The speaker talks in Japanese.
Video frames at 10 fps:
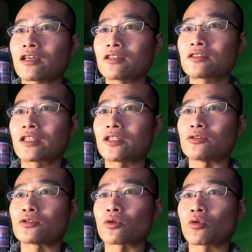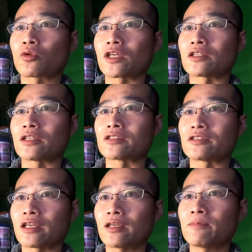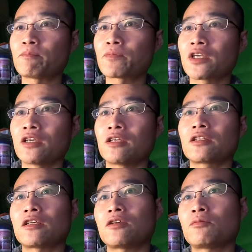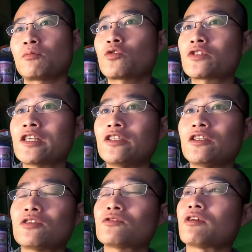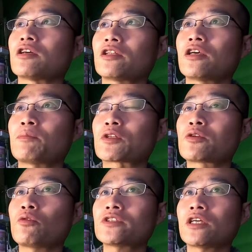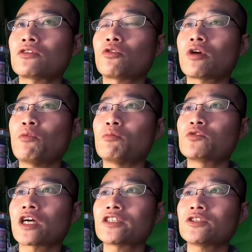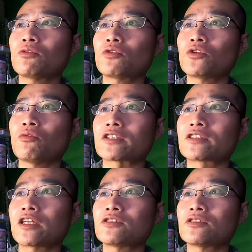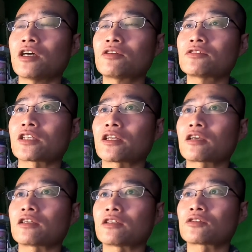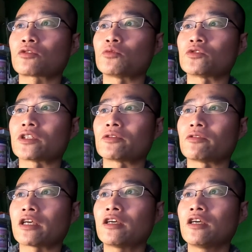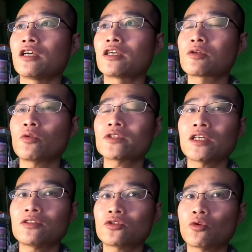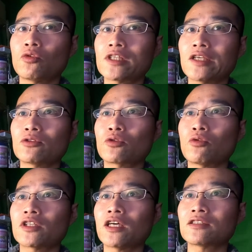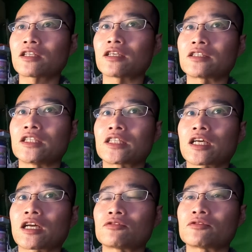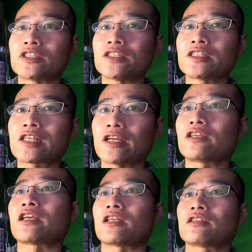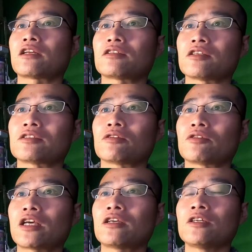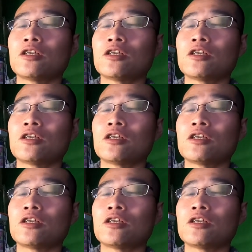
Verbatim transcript: いかっていうところなんですね。で、僕気になるのはね、やっぱ共産党がもう昔のことを忘れつつあるんじゃないかなと思うんですよね。で、共産党系の同和団体って言ったら、人権連なんですよね。